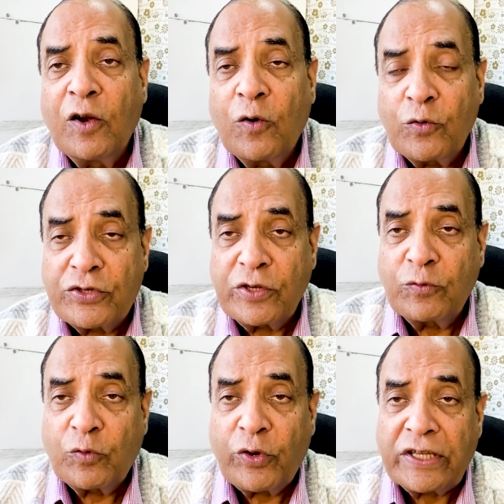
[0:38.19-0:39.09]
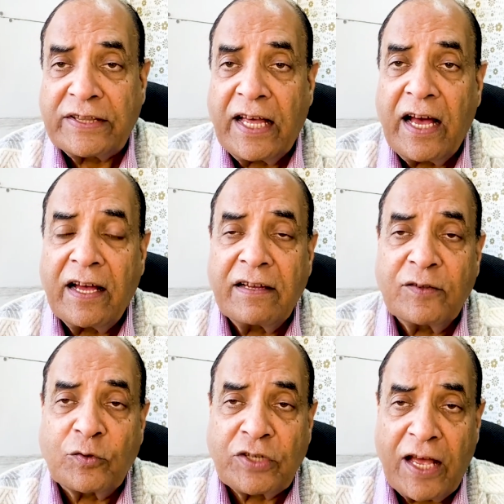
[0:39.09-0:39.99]
उससे उनको कितना
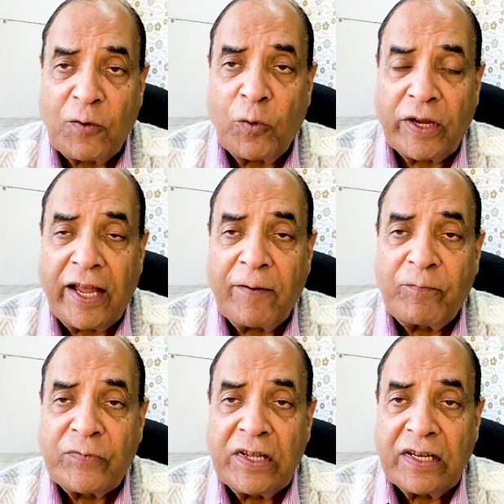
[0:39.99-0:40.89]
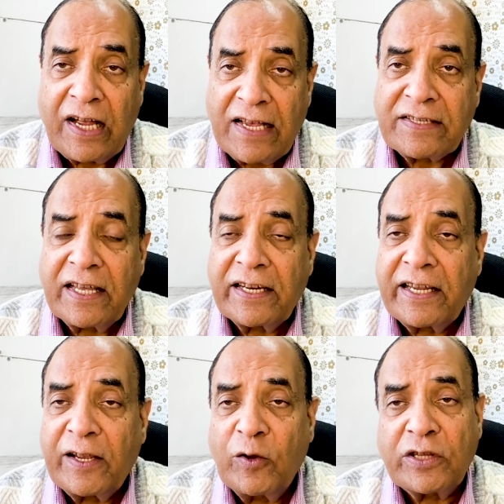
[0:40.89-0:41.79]
नुकसान हो गया खास
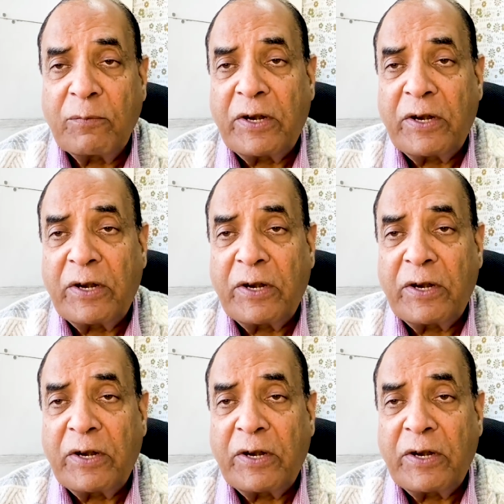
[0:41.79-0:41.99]
करके गौतम